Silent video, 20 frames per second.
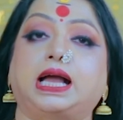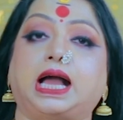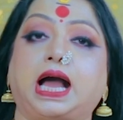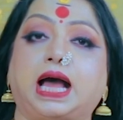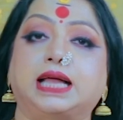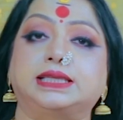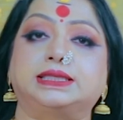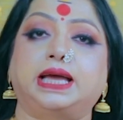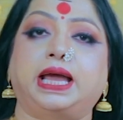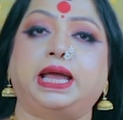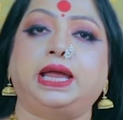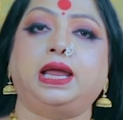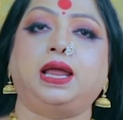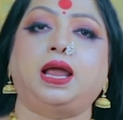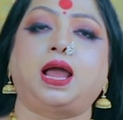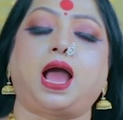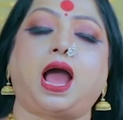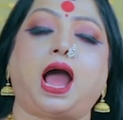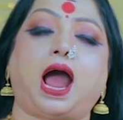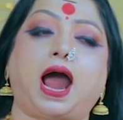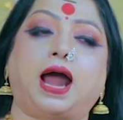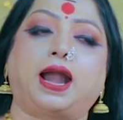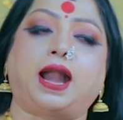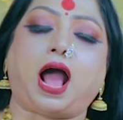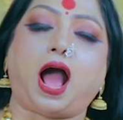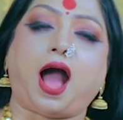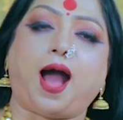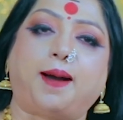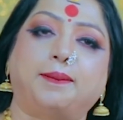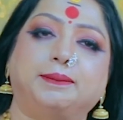কাজেই আর
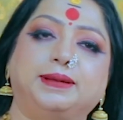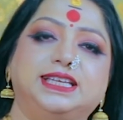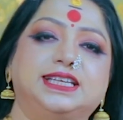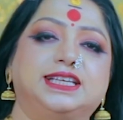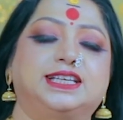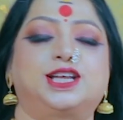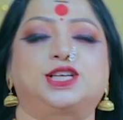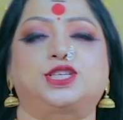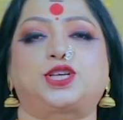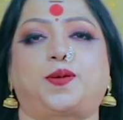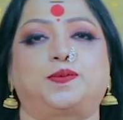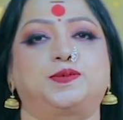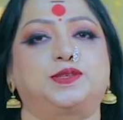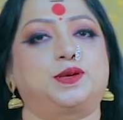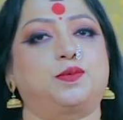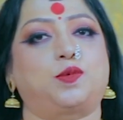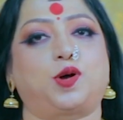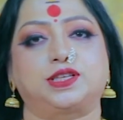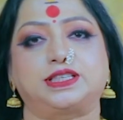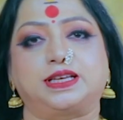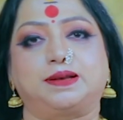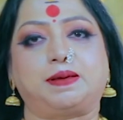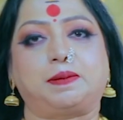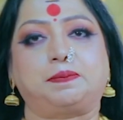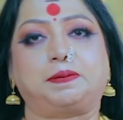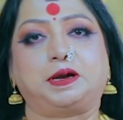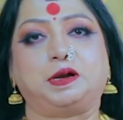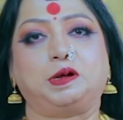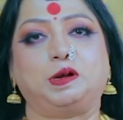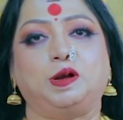আমি যেটা সবচেয়ে মজার
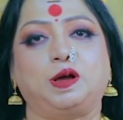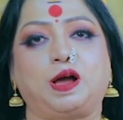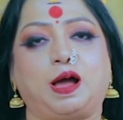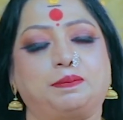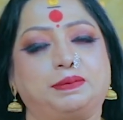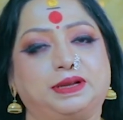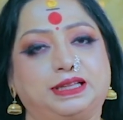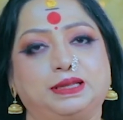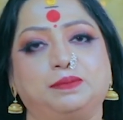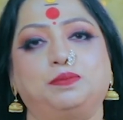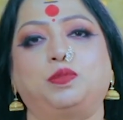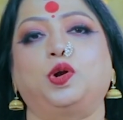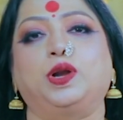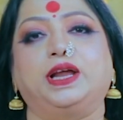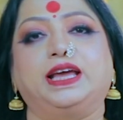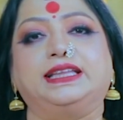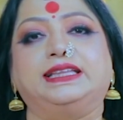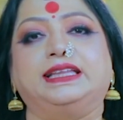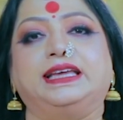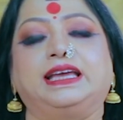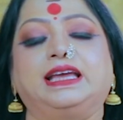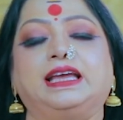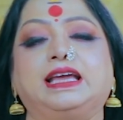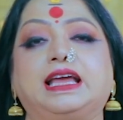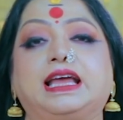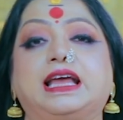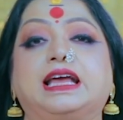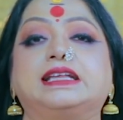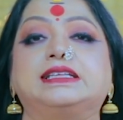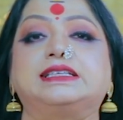ব্যাপার হলো আপনাদের বলেই দিই
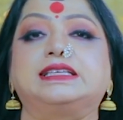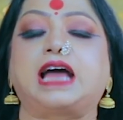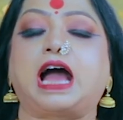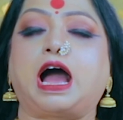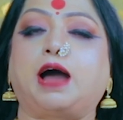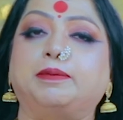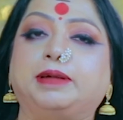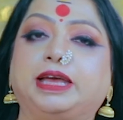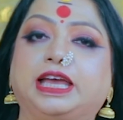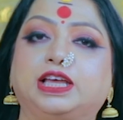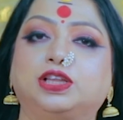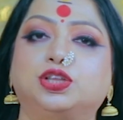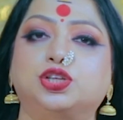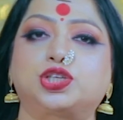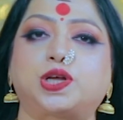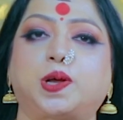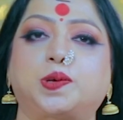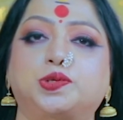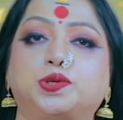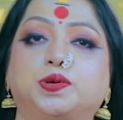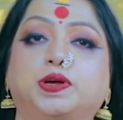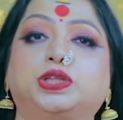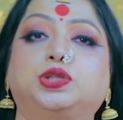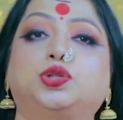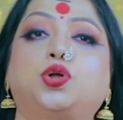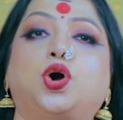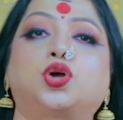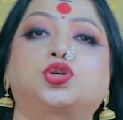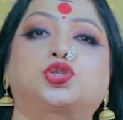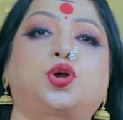যে আমি কিন্তু সবসময়
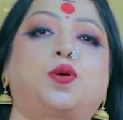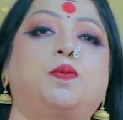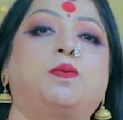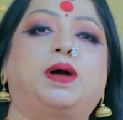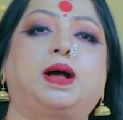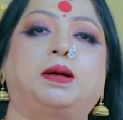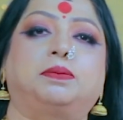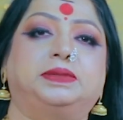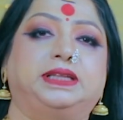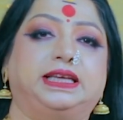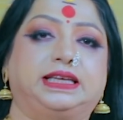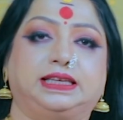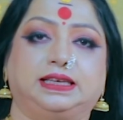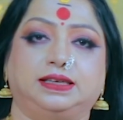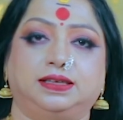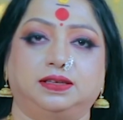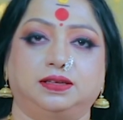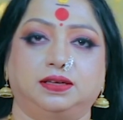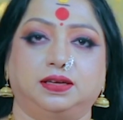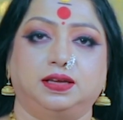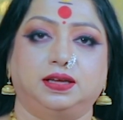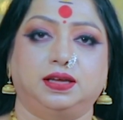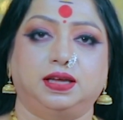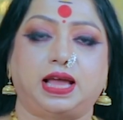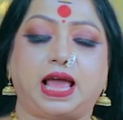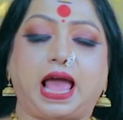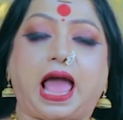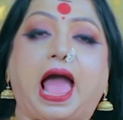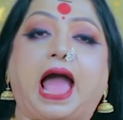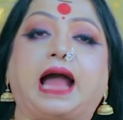দশম ভাব দেখি
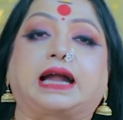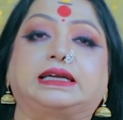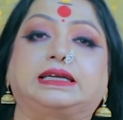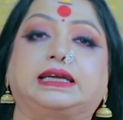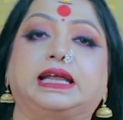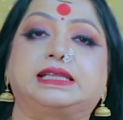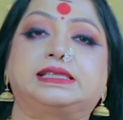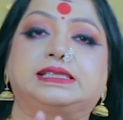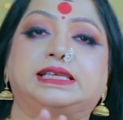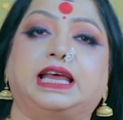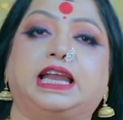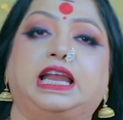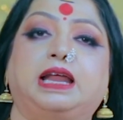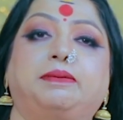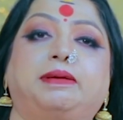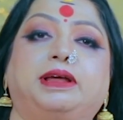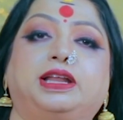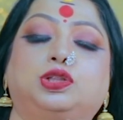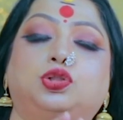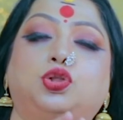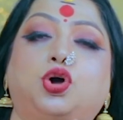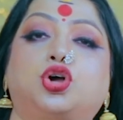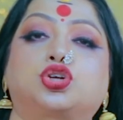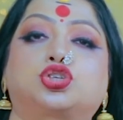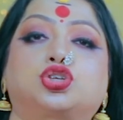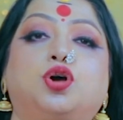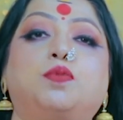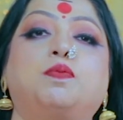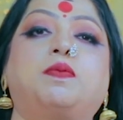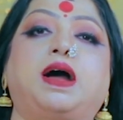একটা ছেলে মেয়ের
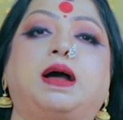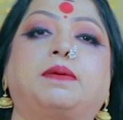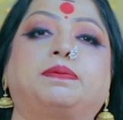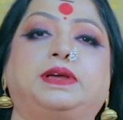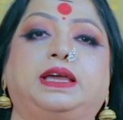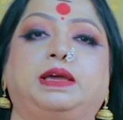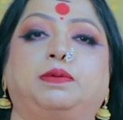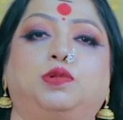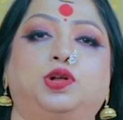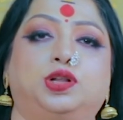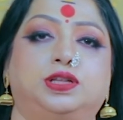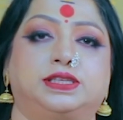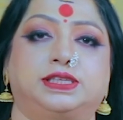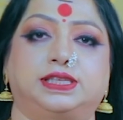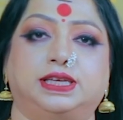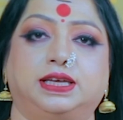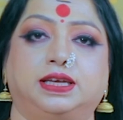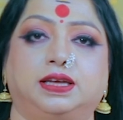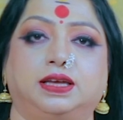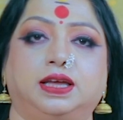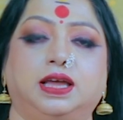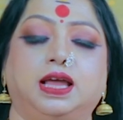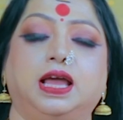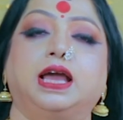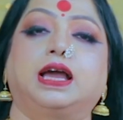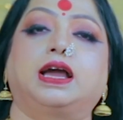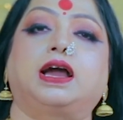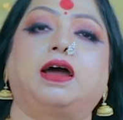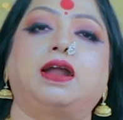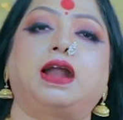দশম ভাব কি বলছে
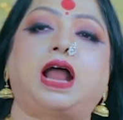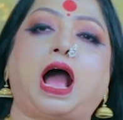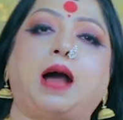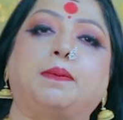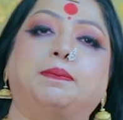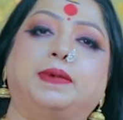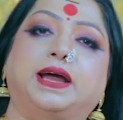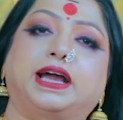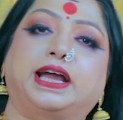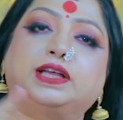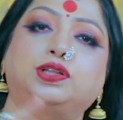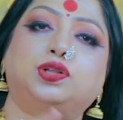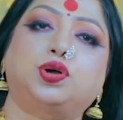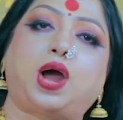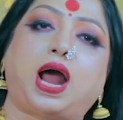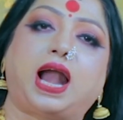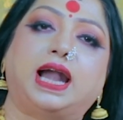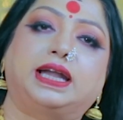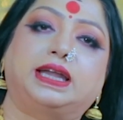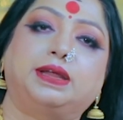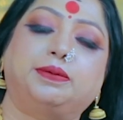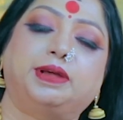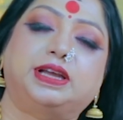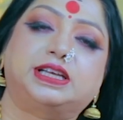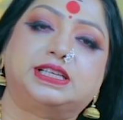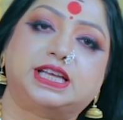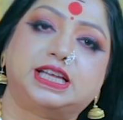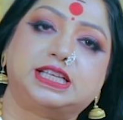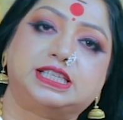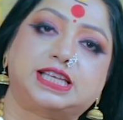কারণ আপনাকে তো
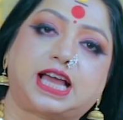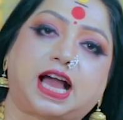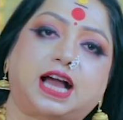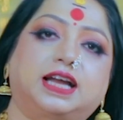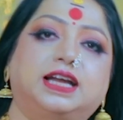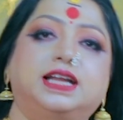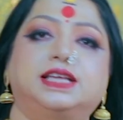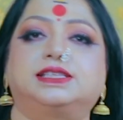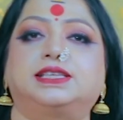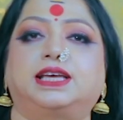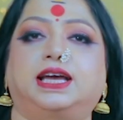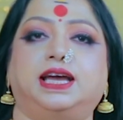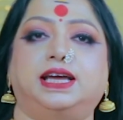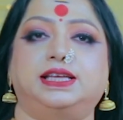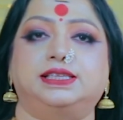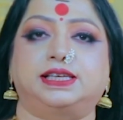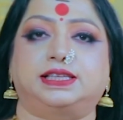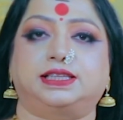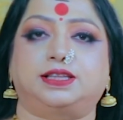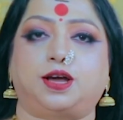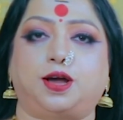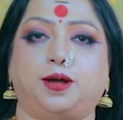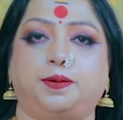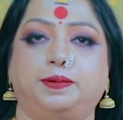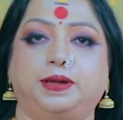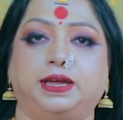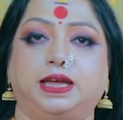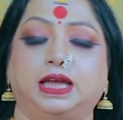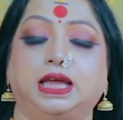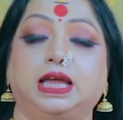আলটিমেট সেই চাকরির জায়গায় যেতে
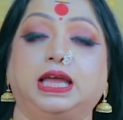হবে